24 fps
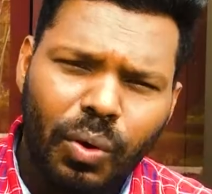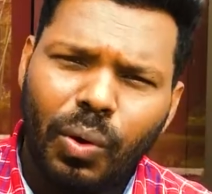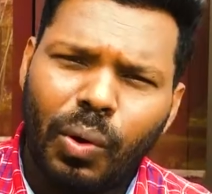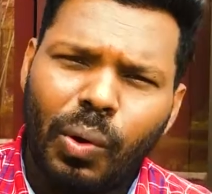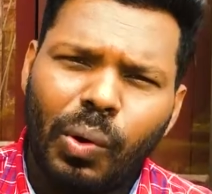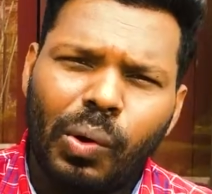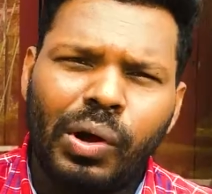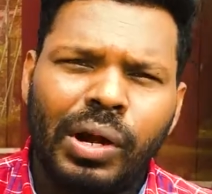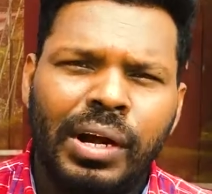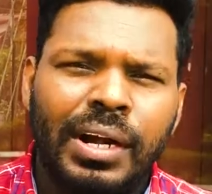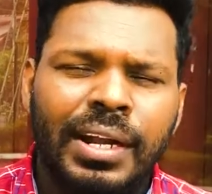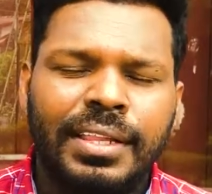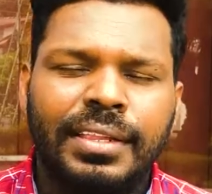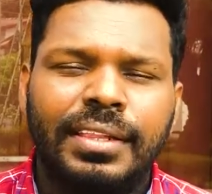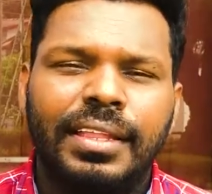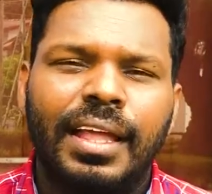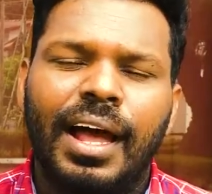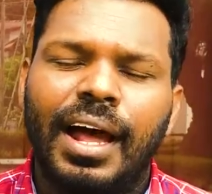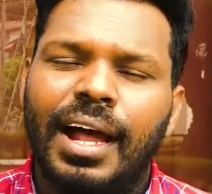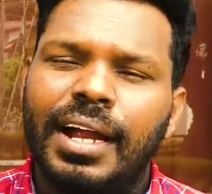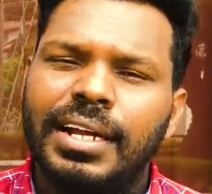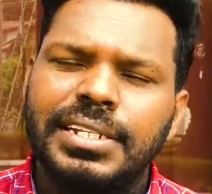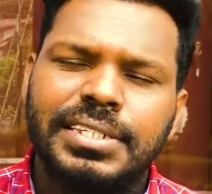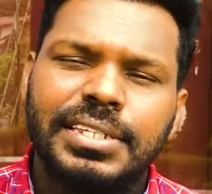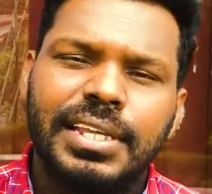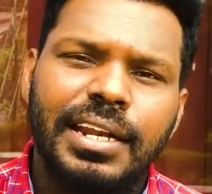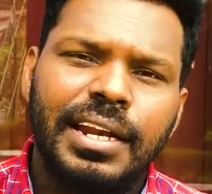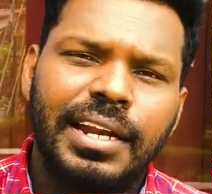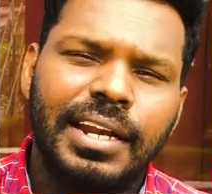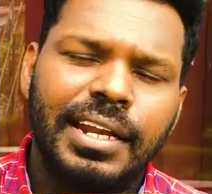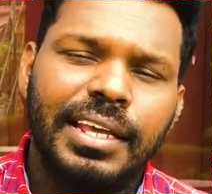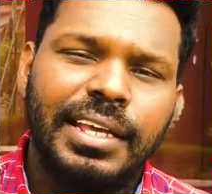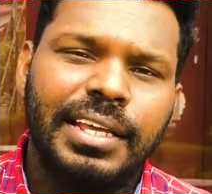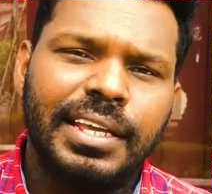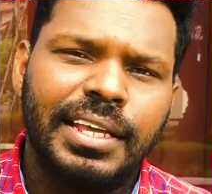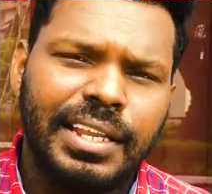கோல் எடுத்த
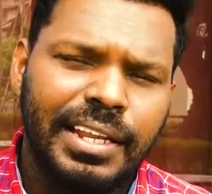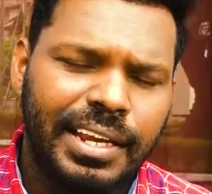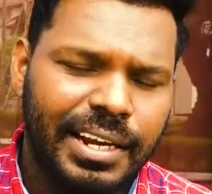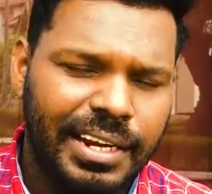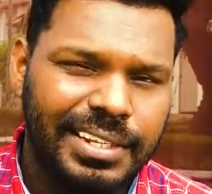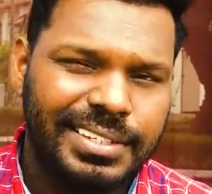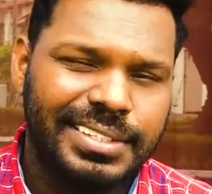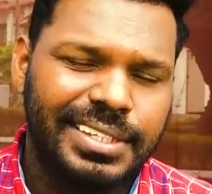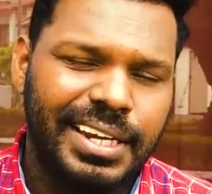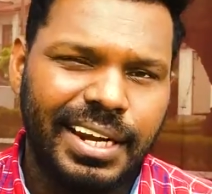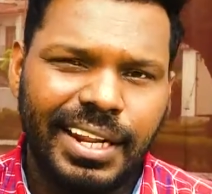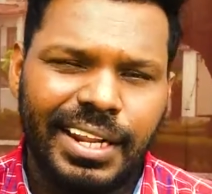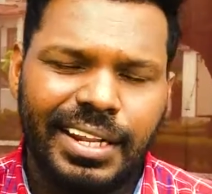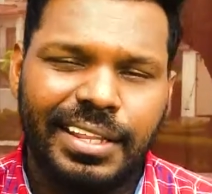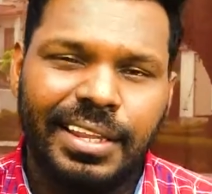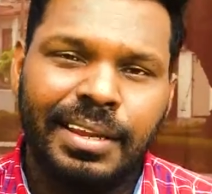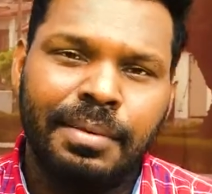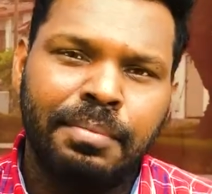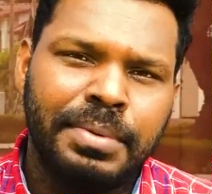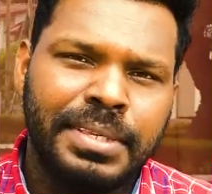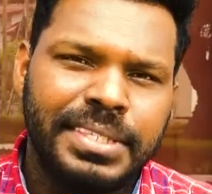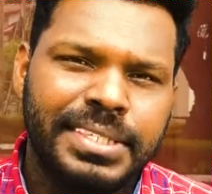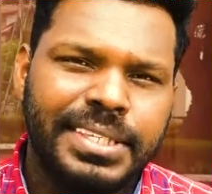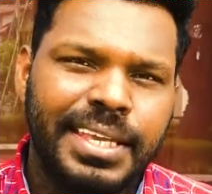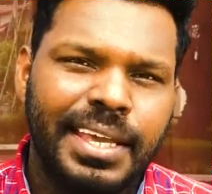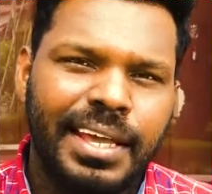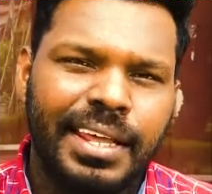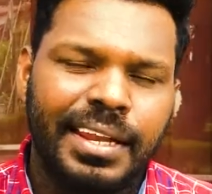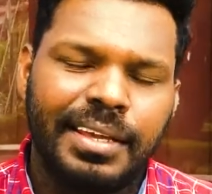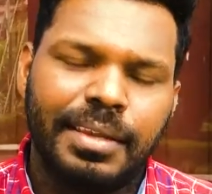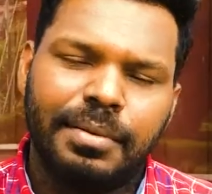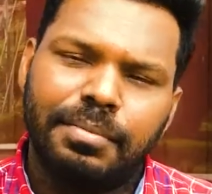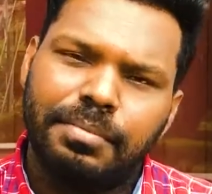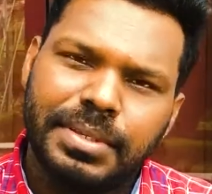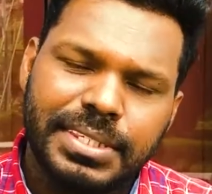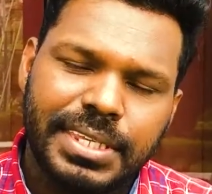ஆன்சரில் இல்லாட்டி சில நேரத்தில் பிஸியாக
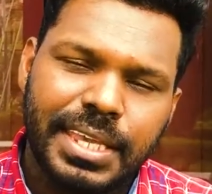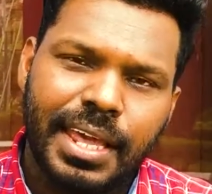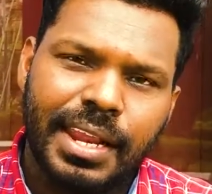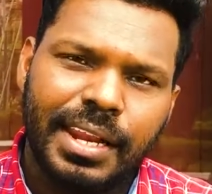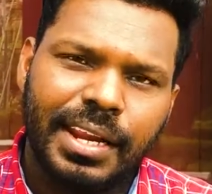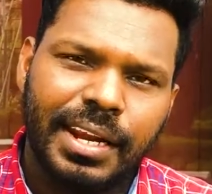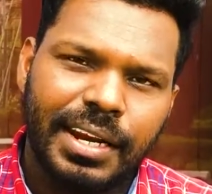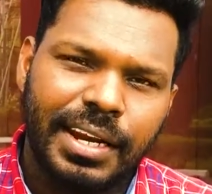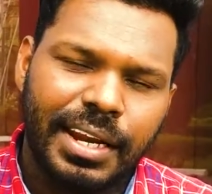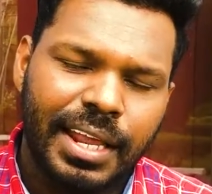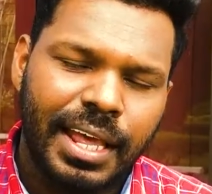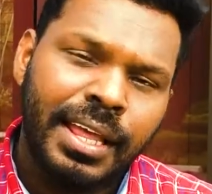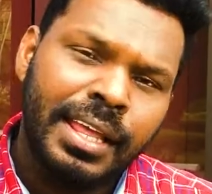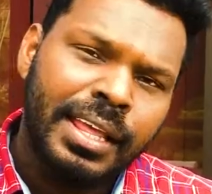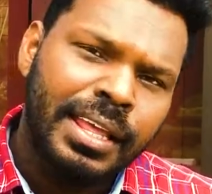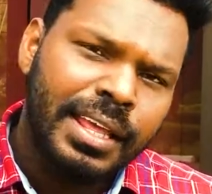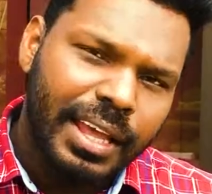இருக்கும் பிஸியாக இருக்குன்னா